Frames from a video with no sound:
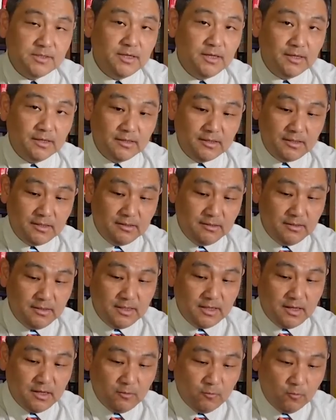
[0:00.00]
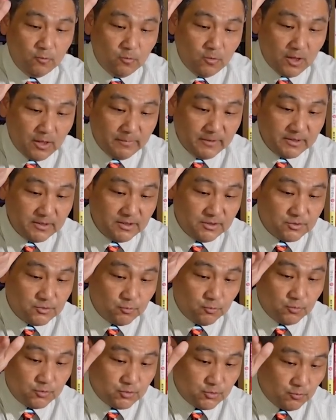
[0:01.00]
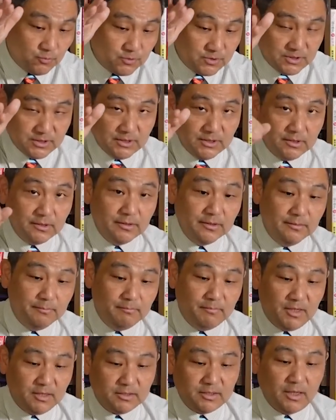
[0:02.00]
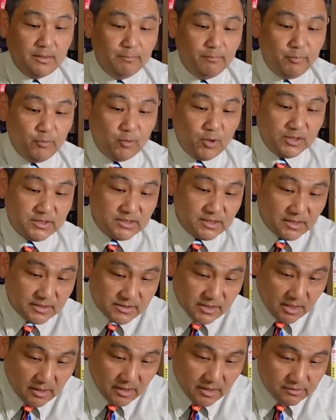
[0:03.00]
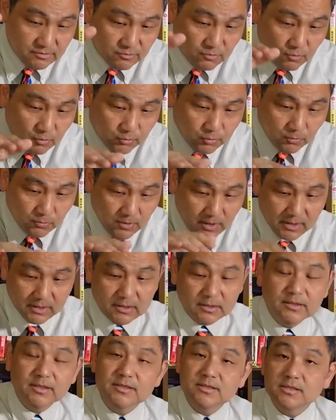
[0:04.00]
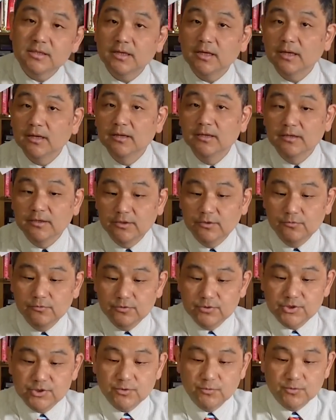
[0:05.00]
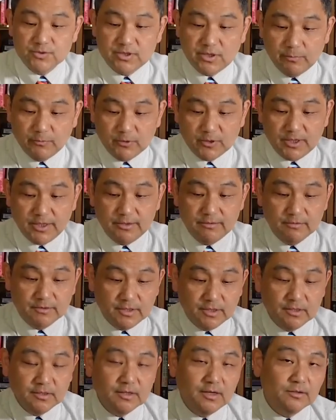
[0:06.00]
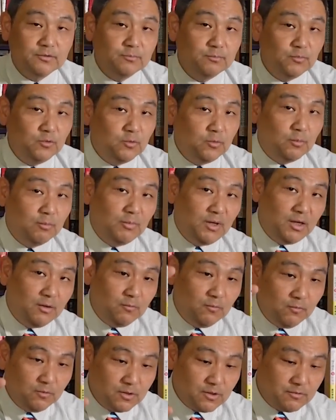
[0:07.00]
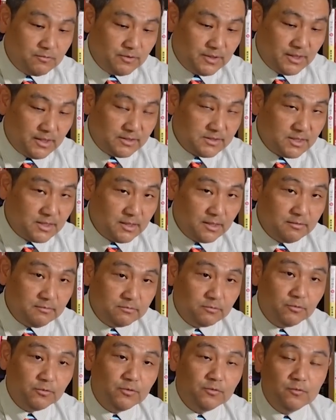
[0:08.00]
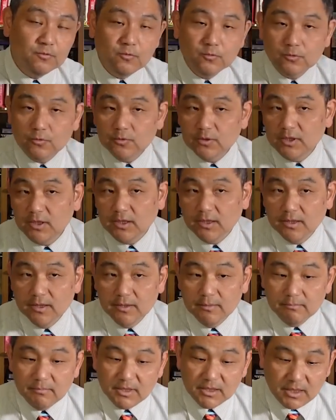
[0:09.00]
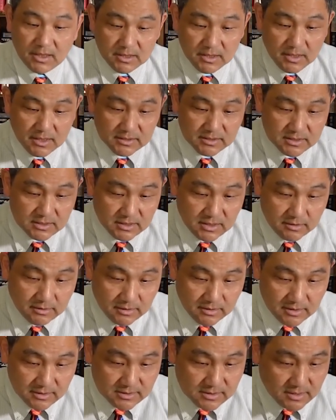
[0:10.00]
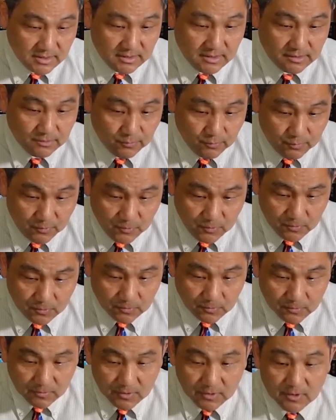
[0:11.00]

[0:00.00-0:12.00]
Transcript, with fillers: ね、金利が大幅に上昇し、担保価値が下がることからですね、融資をしてもらえる金額も大きく減らされるということになりがちなんですけれども、